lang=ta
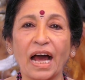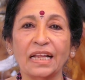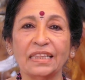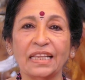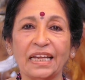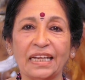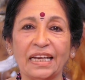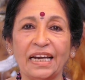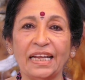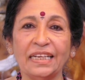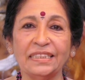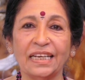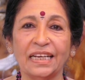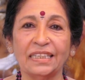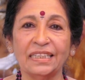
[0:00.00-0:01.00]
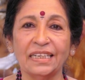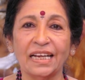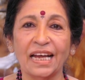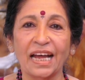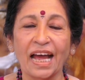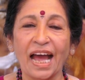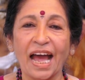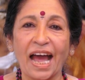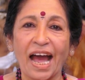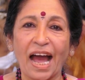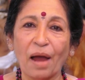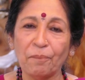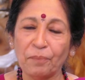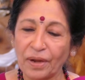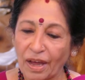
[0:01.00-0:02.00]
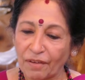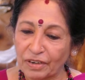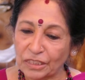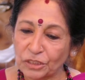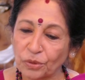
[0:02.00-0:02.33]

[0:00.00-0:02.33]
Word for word: அந்த இளைஞன் அப்படி அவரை